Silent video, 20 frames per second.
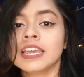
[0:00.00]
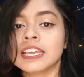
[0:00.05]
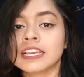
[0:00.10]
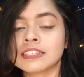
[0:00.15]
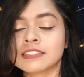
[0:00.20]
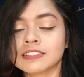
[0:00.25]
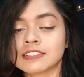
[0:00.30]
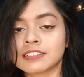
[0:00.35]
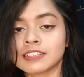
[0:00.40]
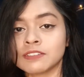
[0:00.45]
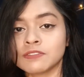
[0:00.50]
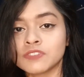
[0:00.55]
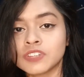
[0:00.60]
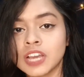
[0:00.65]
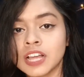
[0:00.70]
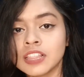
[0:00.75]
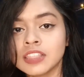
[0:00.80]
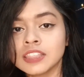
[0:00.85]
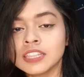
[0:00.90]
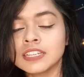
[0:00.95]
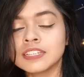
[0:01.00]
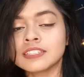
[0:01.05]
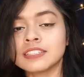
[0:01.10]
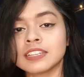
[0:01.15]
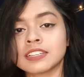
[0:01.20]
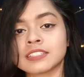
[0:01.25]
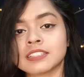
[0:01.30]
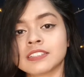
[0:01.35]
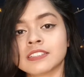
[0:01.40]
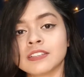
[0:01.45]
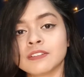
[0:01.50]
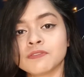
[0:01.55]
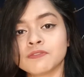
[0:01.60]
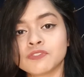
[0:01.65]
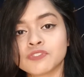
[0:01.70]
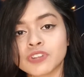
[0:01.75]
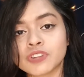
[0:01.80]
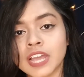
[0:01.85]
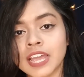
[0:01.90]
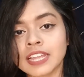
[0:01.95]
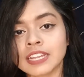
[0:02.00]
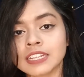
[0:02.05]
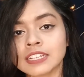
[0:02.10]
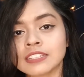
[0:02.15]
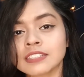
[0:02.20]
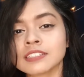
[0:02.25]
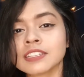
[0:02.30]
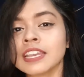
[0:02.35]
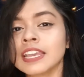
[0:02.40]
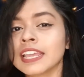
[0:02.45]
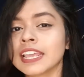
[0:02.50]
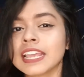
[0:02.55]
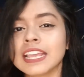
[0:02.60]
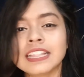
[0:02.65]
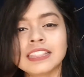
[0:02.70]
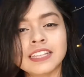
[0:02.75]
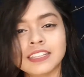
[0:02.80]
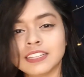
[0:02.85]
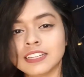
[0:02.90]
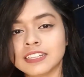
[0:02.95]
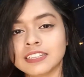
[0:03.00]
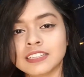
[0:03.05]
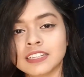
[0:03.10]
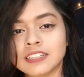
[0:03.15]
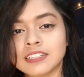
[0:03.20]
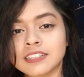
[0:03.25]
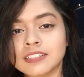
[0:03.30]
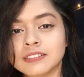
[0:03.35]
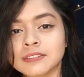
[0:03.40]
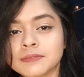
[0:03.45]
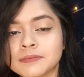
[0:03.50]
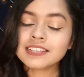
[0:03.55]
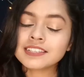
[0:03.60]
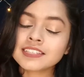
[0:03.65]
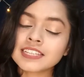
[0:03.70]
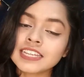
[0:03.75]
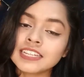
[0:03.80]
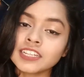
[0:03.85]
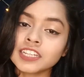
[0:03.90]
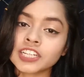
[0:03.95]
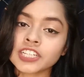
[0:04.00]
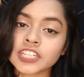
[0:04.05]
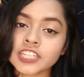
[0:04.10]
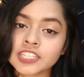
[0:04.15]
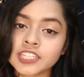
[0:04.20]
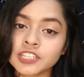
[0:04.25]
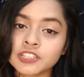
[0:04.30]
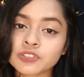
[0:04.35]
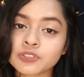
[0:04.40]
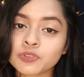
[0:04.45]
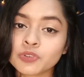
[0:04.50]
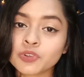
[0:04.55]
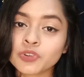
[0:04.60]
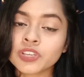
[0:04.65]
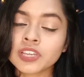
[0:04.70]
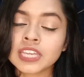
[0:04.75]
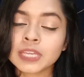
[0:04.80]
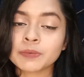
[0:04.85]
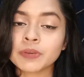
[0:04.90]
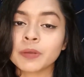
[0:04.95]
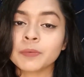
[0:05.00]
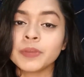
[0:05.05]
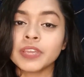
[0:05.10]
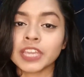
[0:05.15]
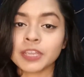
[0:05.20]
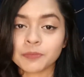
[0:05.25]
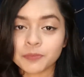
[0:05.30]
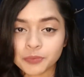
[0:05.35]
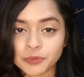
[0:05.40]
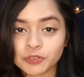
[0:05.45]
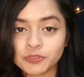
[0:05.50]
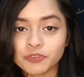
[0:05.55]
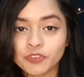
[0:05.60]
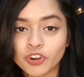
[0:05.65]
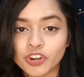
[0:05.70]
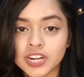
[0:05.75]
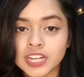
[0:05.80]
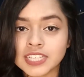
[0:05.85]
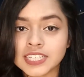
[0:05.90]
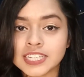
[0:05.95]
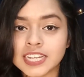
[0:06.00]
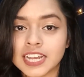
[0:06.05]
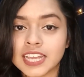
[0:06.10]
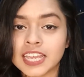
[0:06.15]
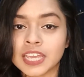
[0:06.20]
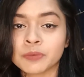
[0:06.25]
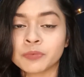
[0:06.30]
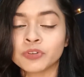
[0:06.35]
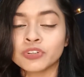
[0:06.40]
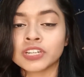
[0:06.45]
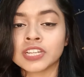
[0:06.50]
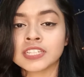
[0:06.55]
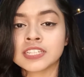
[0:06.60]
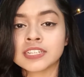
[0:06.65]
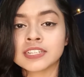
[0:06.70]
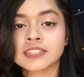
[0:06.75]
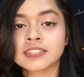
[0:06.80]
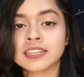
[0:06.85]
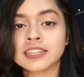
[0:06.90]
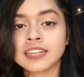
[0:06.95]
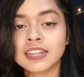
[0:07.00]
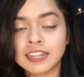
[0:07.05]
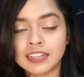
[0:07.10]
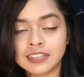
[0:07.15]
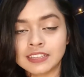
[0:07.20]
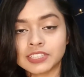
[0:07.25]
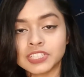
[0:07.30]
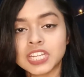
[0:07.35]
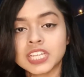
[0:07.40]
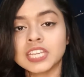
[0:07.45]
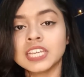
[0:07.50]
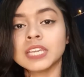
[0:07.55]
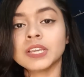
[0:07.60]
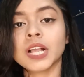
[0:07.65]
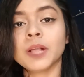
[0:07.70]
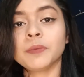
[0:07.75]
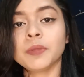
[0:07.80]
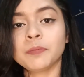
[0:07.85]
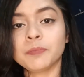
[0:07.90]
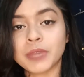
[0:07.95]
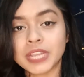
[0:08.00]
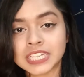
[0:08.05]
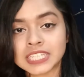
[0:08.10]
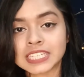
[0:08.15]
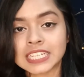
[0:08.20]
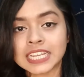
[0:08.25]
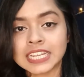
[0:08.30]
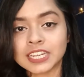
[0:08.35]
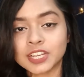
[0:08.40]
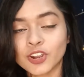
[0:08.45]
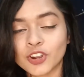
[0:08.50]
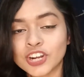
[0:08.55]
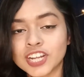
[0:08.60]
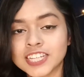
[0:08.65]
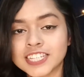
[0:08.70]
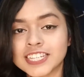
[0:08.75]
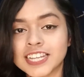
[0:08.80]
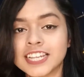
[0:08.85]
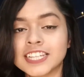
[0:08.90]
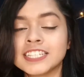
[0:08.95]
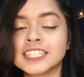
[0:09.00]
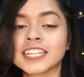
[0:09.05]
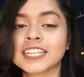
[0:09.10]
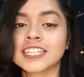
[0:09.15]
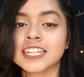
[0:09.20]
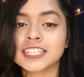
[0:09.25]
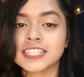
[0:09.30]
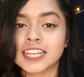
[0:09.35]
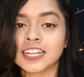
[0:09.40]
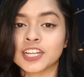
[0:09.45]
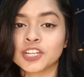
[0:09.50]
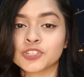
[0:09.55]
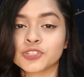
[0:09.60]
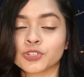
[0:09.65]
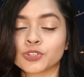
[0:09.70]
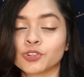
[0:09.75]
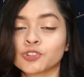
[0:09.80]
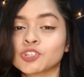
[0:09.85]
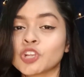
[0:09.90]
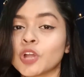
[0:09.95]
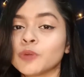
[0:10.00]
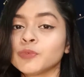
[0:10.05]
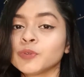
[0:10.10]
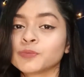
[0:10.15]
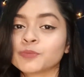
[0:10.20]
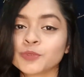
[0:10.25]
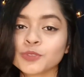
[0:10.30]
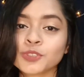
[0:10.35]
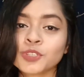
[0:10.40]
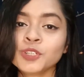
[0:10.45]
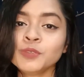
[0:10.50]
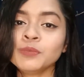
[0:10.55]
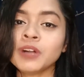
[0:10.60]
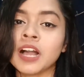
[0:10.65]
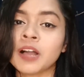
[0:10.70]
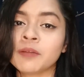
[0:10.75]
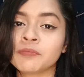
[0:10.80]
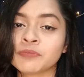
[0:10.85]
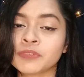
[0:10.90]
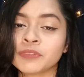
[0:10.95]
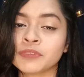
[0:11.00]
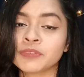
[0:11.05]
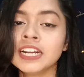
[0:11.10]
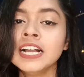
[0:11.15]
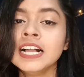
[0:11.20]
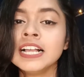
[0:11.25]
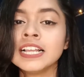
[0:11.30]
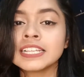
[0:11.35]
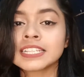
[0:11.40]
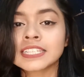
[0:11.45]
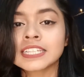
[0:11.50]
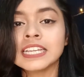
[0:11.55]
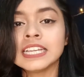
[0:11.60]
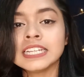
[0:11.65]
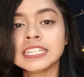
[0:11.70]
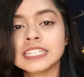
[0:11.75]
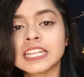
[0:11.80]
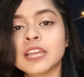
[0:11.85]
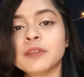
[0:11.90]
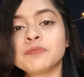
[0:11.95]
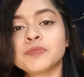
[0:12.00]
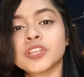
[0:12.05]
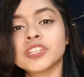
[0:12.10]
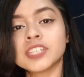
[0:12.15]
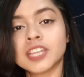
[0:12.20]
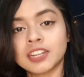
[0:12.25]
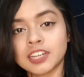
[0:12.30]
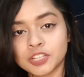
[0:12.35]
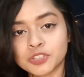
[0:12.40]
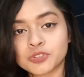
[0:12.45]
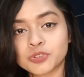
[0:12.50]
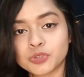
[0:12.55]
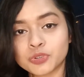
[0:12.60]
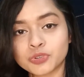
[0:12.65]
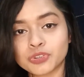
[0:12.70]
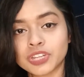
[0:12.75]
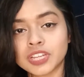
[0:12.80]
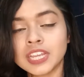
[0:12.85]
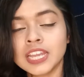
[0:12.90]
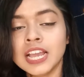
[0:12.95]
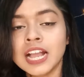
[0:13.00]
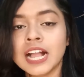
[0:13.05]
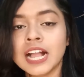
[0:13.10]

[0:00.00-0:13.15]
এক্সেসিভ ডাউননেস এক্সেসিভ ড্রাইনেস ইত্যাদি ইত্যাদি এই স্কিন কন্ডিশনসগুলোকে কিভাবে ইমপ্রুভ করা যায় এবং নিজের স্কিন হেলথটাকে কিভাবে মেনটেন করা যায় সেটা জানার জন্য সর্বপ্রথম আপনার স্কিন টাইপটা জানা জরুরি